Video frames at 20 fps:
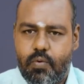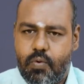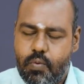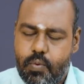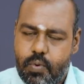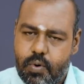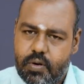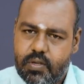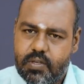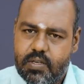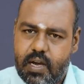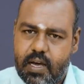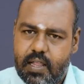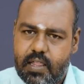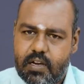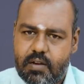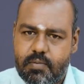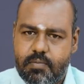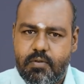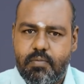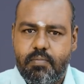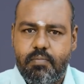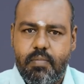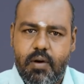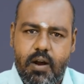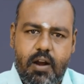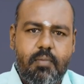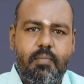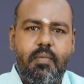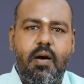ஒவ்வொரு ஜாதகமும்
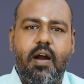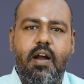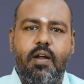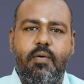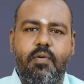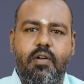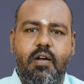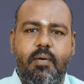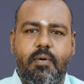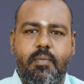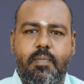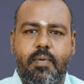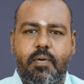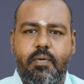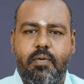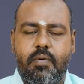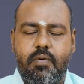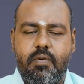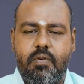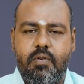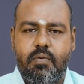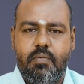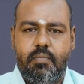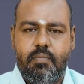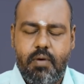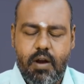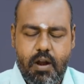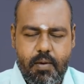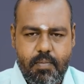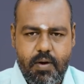பலமான ஒரு அமைப்பை கொடுக்கும்
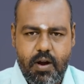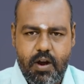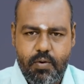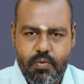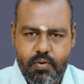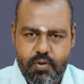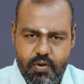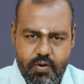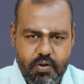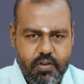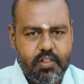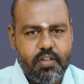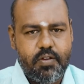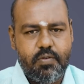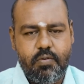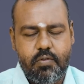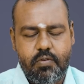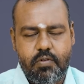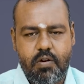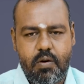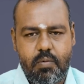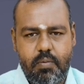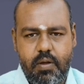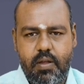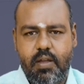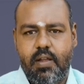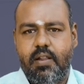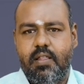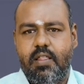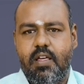பலமான ஒரு யோகத்தை கொடுக்கும்
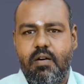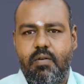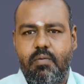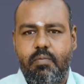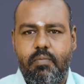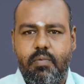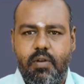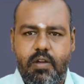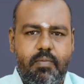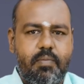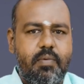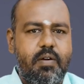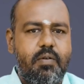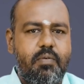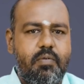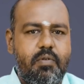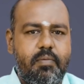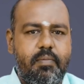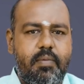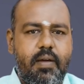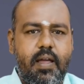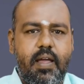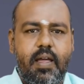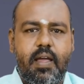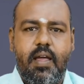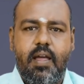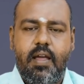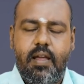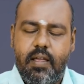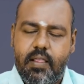அப்படிங்கிறது தான் மிக மிக உண்மை
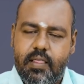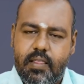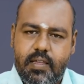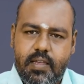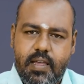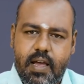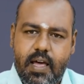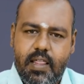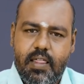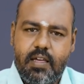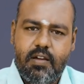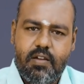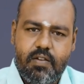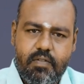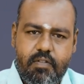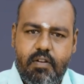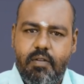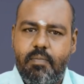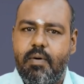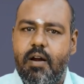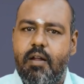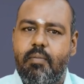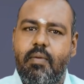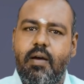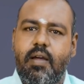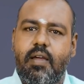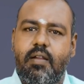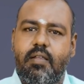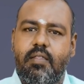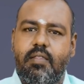இந்த ஜாதகம் இவ்வளோ
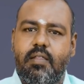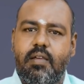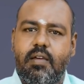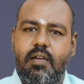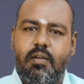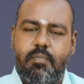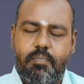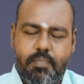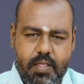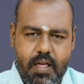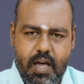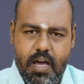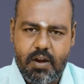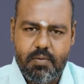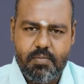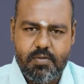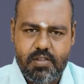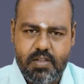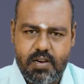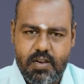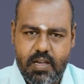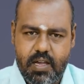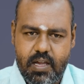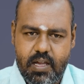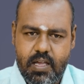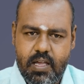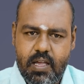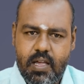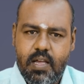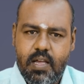பலமாக இருந்து இப்போ தான் ஆரம்பிச்சிருக்கு
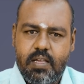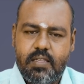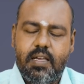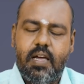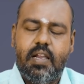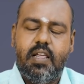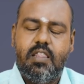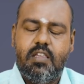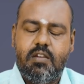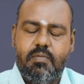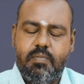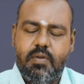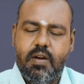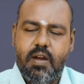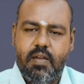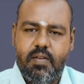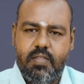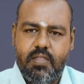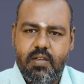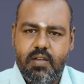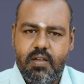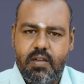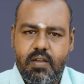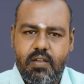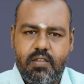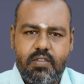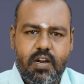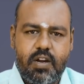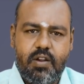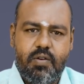சார் இதுக்கு முன்னாடி வந்து
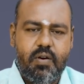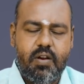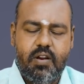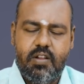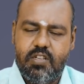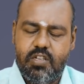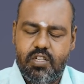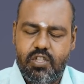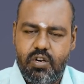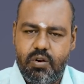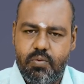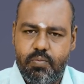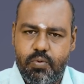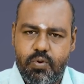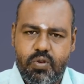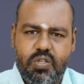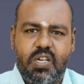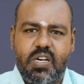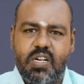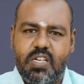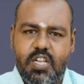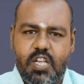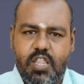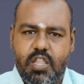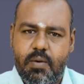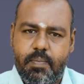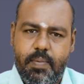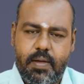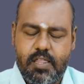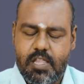சனியோட நட்சத்திரம் பூச
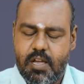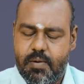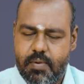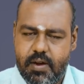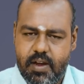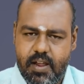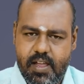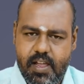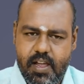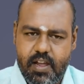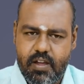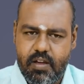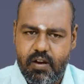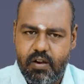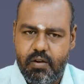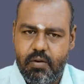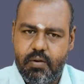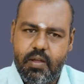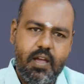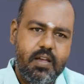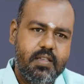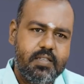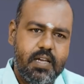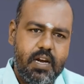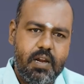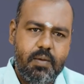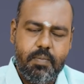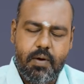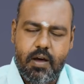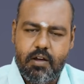நட்சத்திரம் பத்தாம் வீடு இயக்கம் இருக்கும் ஏன்
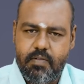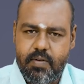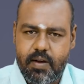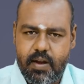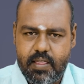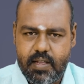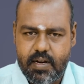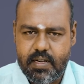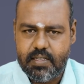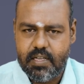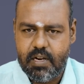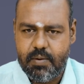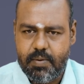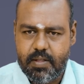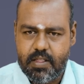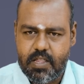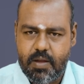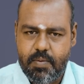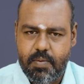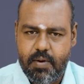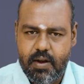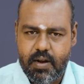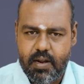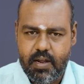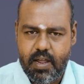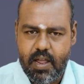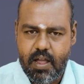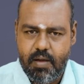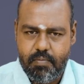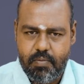சனி பார்வையில் தானே சார் பத்தாம் வீடு
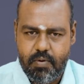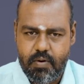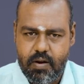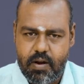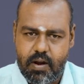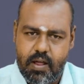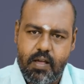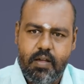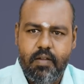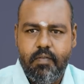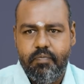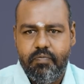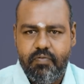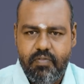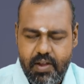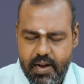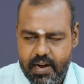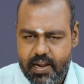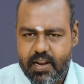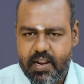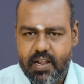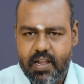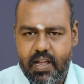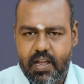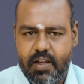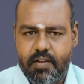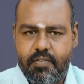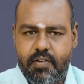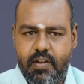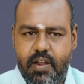இருக்குது ஏன் போகலன்னா வேலை இருக்குது
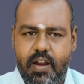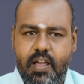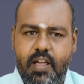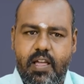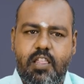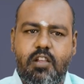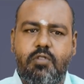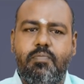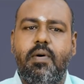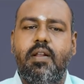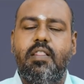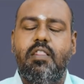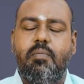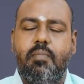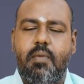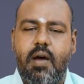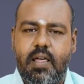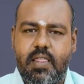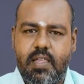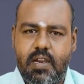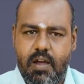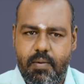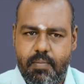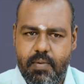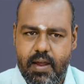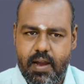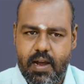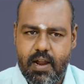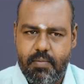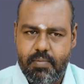எனக்கு எதிர்பார்த்த மாதிரி
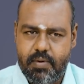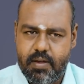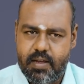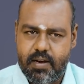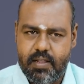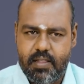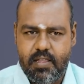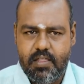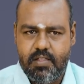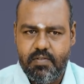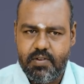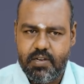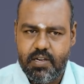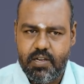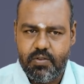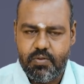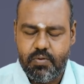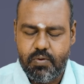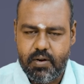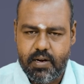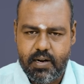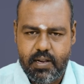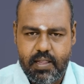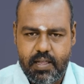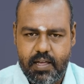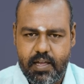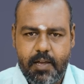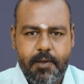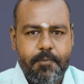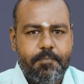அமையலை அப்படிங்கிறத அந்த விஷயம்
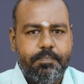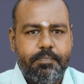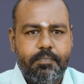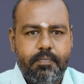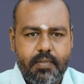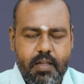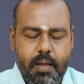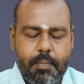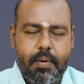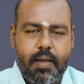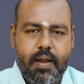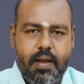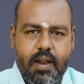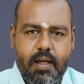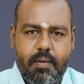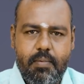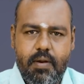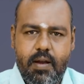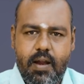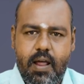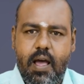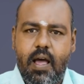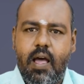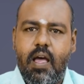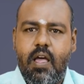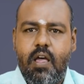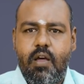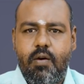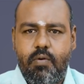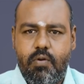சொல்கிறது அப்போ என்ன அப்படின்னா
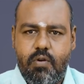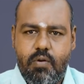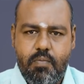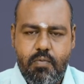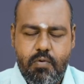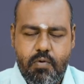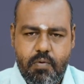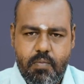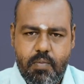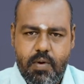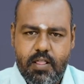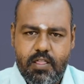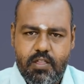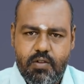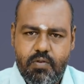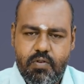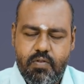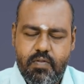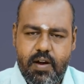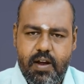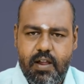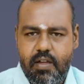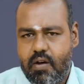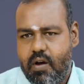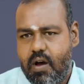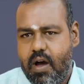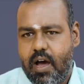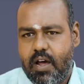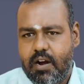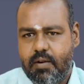ஒரு மூணு மாதத்துக்கு ஒரு வேலையோ
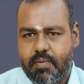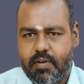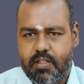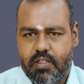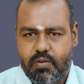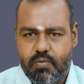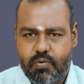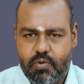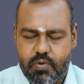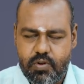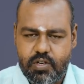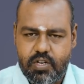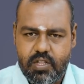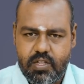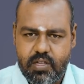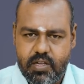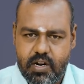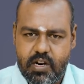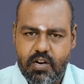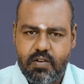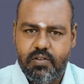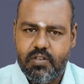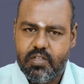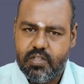ஆறு மாதத்துக்கு ஒரு வருஷத்துக்கு ரெண்டு